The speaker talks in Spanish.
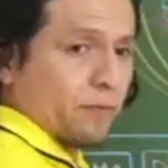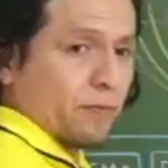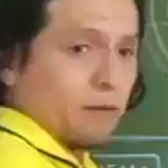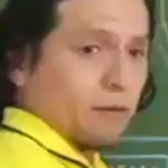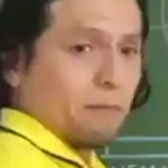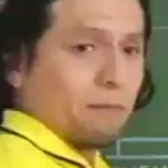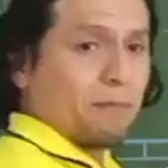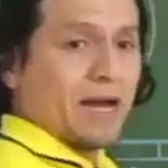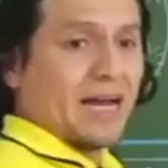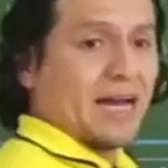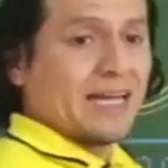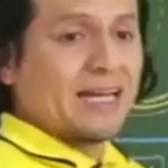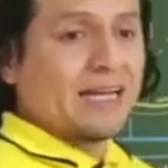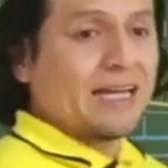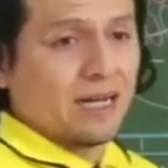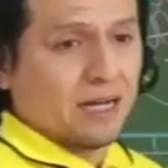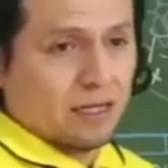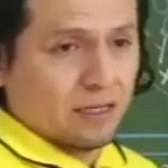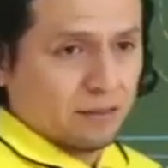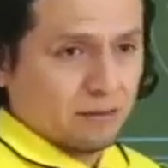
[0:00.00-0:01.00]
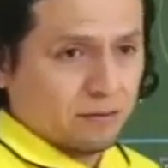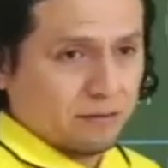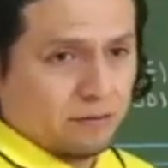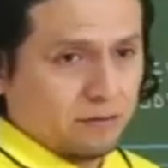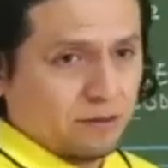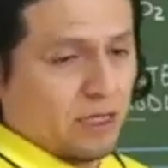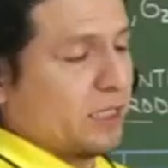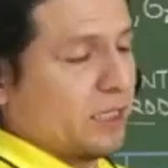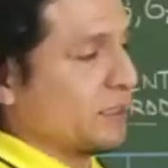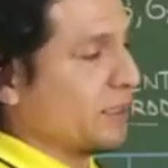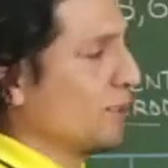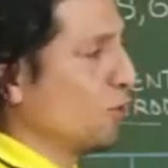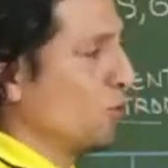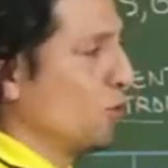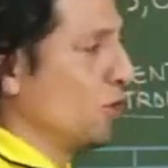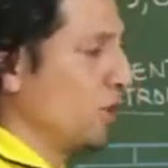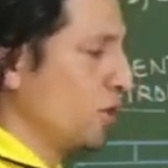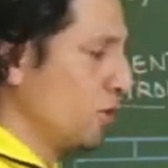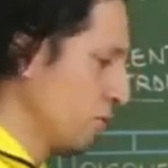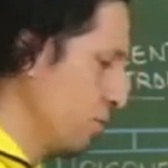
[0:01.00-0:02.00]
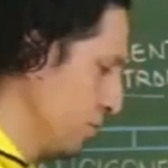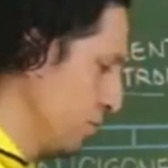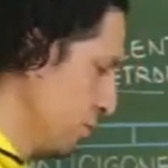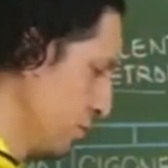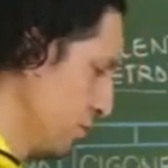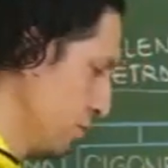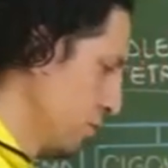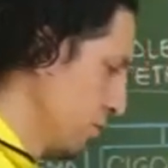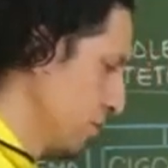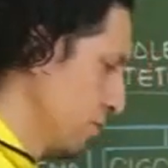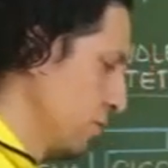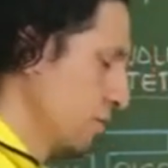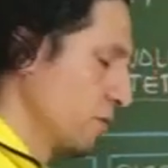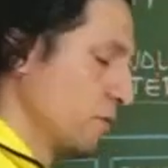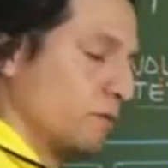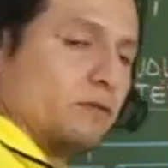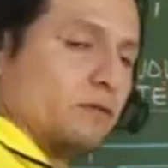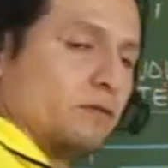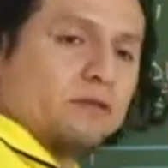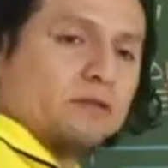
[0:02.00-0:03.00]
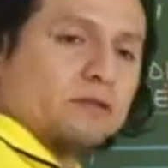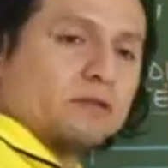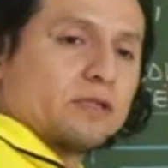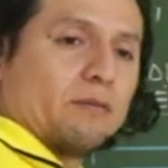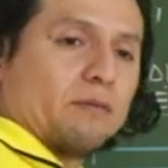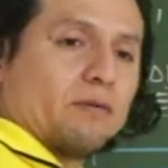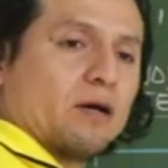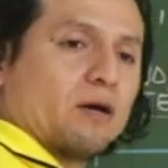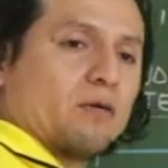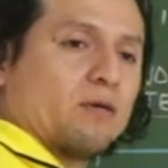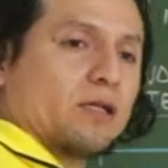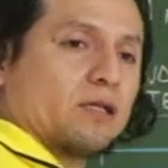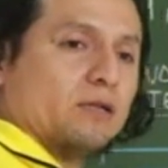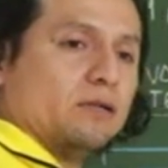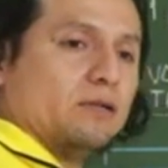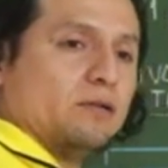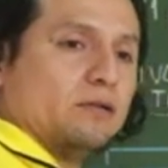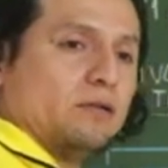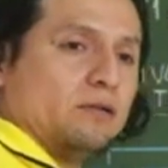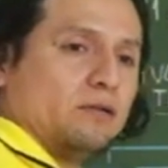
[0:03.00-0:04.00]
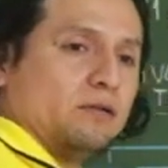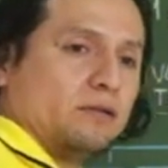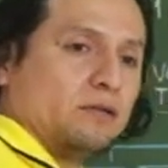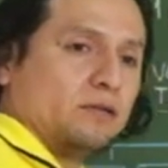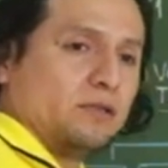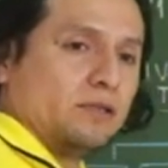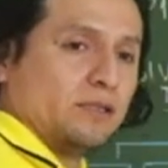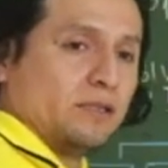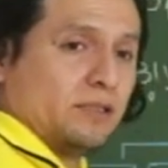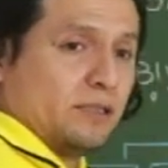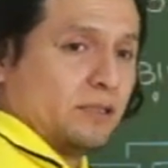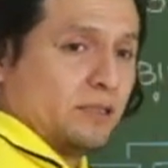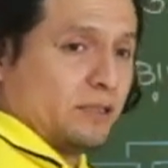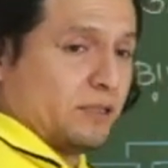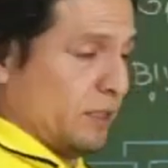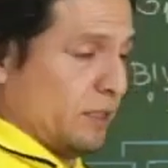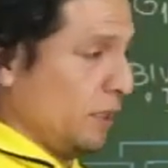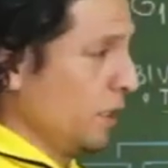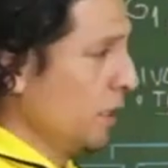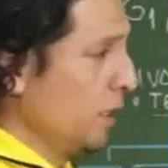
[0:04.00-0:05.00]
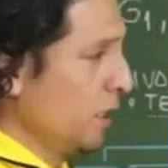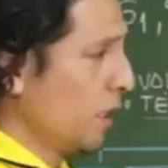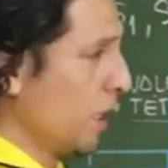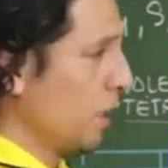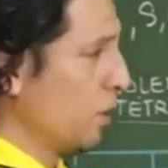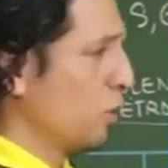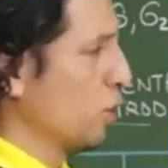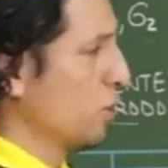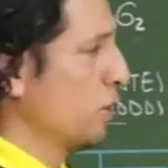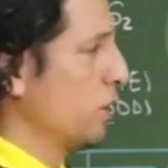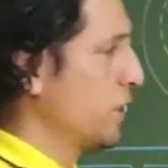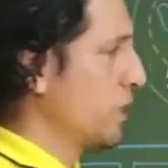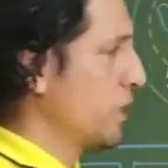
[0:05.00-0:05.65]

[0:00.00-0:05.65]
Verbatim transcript: pareja, y él está solito. ¿Estamos de acuerdo? ¿Sí? Entonces,